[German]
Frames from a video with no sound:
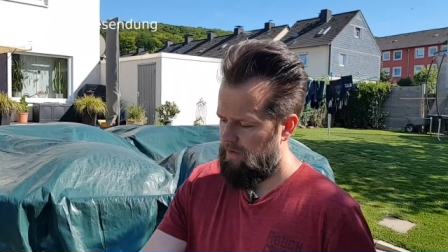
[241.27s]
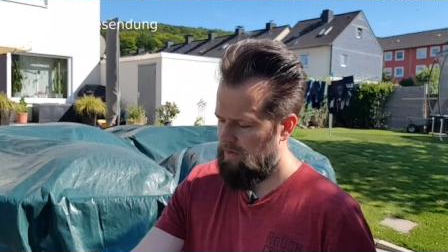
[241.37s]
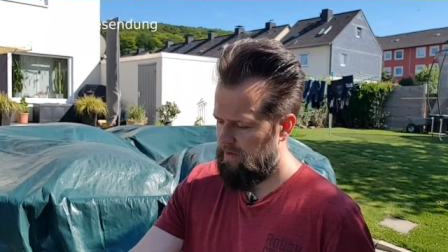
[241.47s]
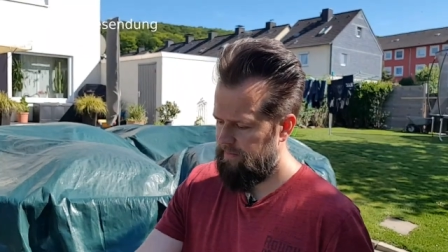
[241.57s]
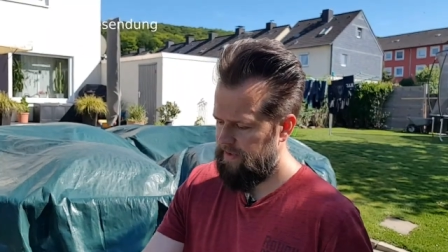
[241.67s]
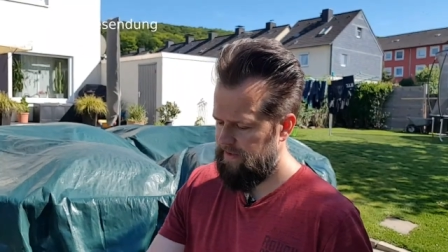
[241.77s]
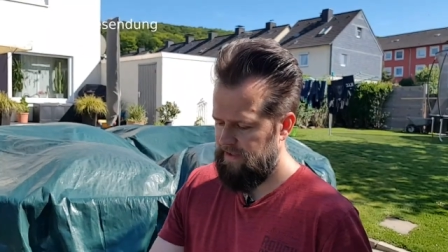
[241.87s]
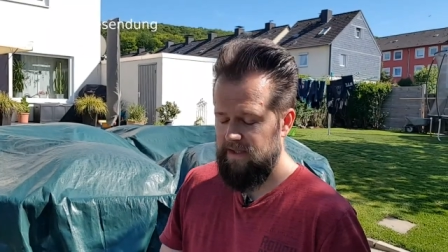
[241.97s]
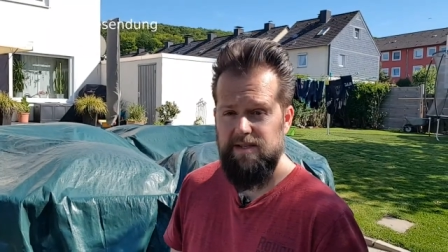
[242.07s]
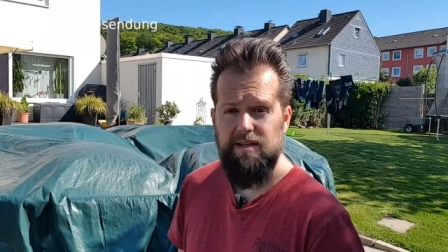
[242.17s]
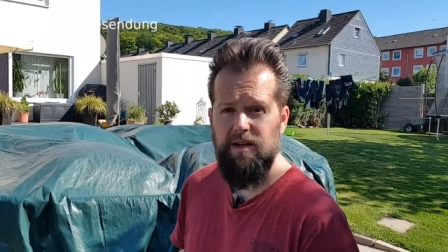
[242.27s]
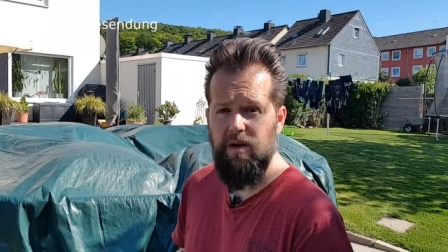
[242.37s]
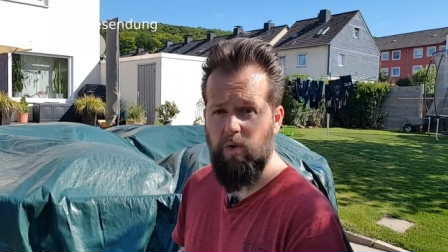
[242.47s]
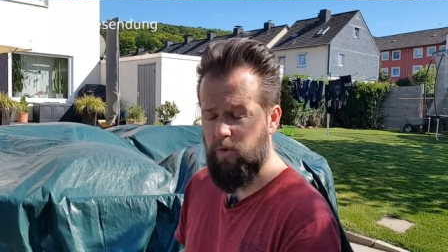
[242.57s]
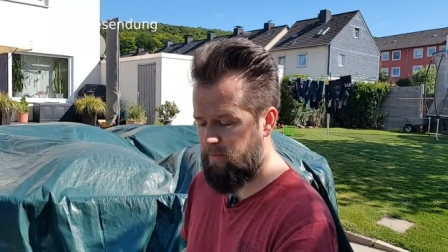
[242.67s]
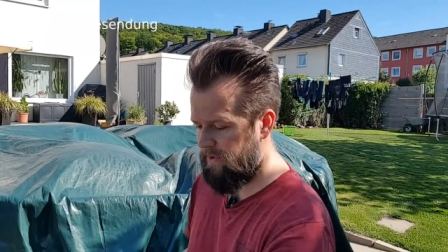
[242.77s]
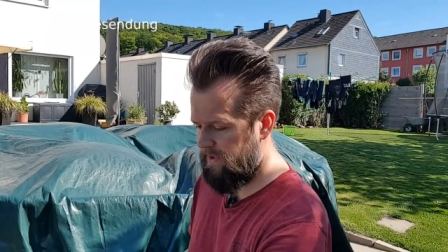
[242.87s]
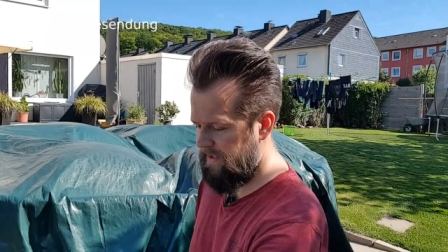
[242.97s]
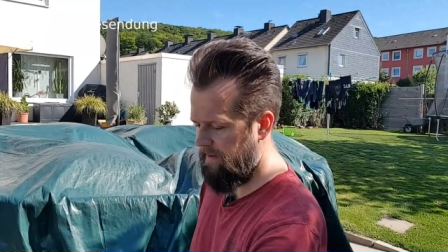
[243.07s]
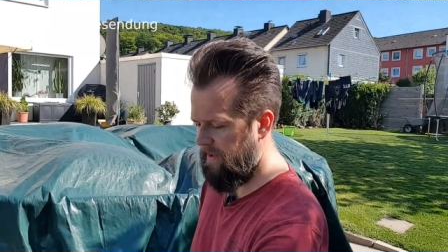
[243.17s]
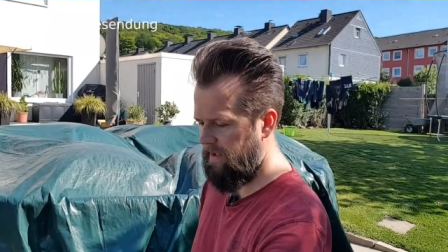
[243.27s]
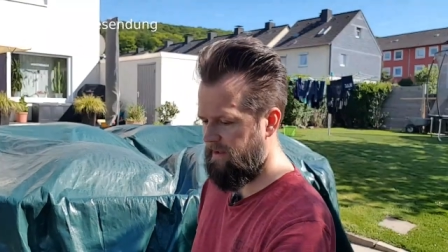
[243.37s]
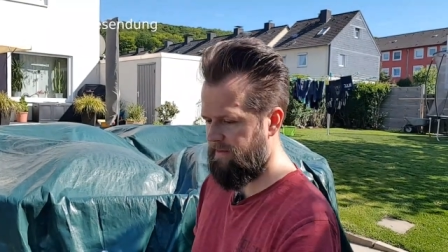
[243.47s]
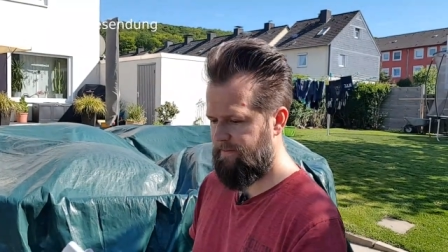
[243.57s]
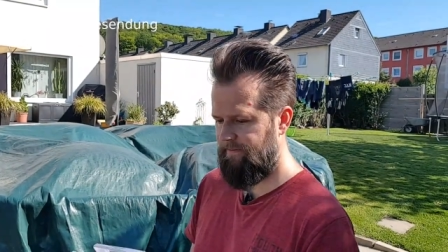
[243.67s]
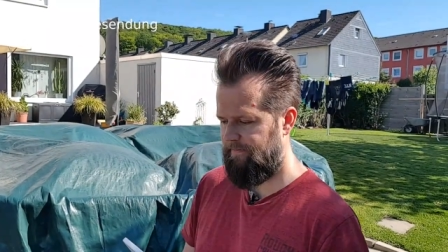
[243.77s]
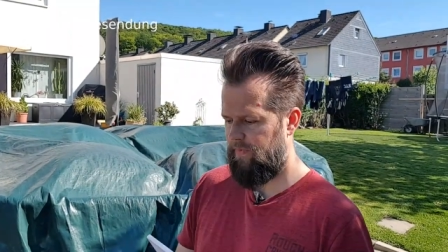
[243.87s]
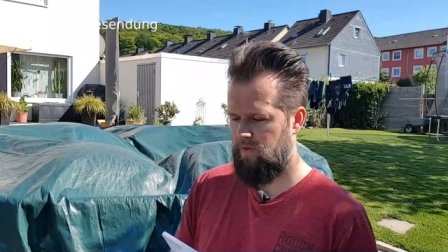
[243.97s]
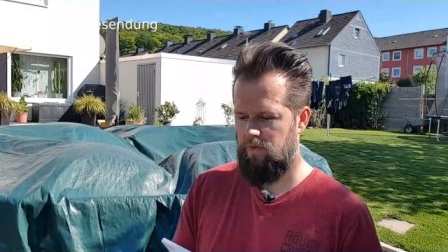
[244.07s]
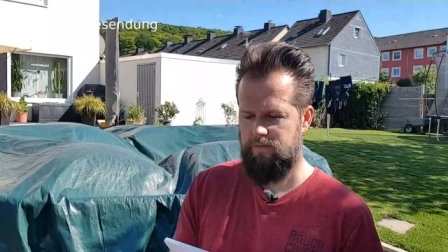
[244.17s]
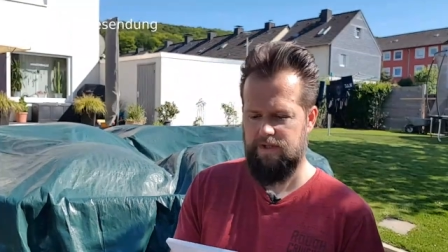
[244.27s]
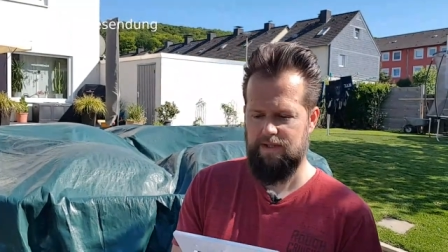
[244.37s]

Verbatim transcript: Und damit das Ganze dann auch hübsch ist am Ende, kommt